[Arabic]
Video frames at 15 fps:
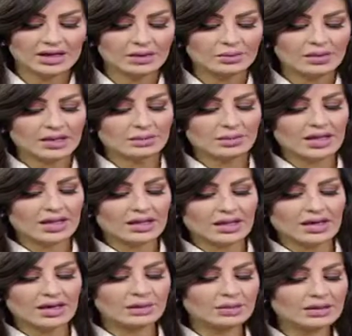بهذا
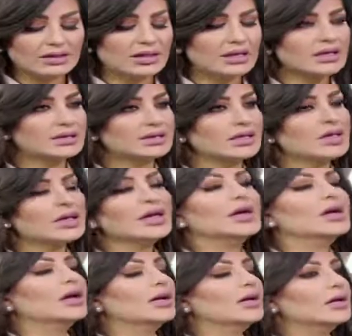الخبر تأكيد
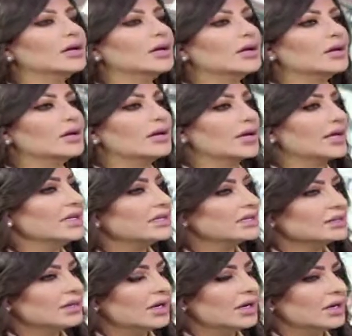
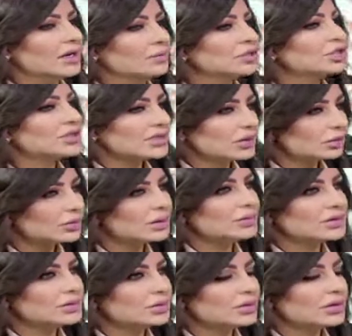رئيس مجلس الامه
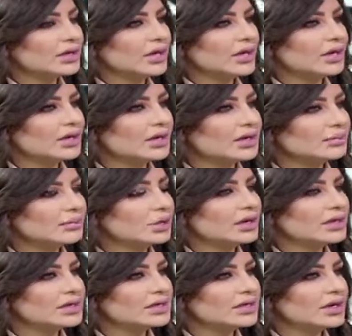مرزوق الغانم
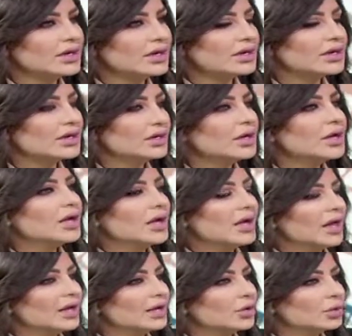يؤكد على ان
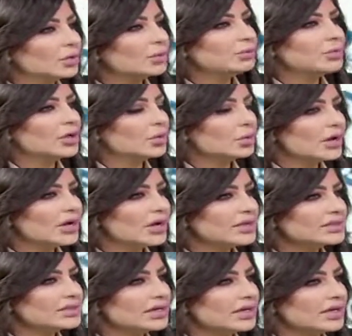على اوروبا
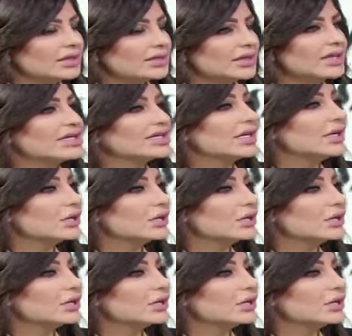واسيا التركيز على